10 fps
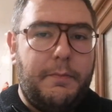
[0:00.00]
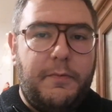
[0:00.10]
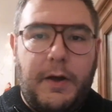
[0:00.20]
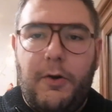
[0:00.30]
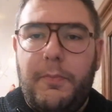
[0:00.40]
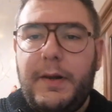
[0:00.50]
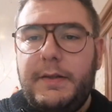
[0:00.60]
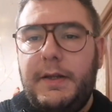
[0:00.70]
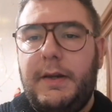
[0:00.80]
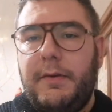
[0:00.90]
farlo
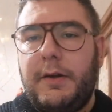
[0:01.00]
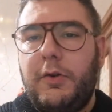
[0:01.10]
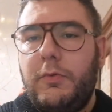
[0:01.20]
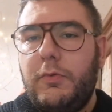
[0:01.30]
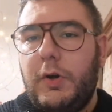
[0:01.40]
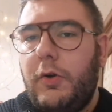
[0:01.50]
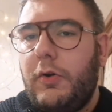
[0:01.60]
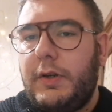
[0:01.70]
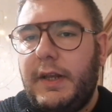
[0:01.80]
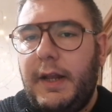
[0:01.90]
partire, perché comunque
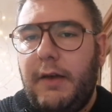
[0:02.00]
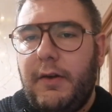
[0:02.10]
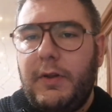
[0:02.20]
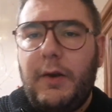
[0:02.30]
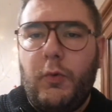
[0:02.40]
loro chiedevano dai,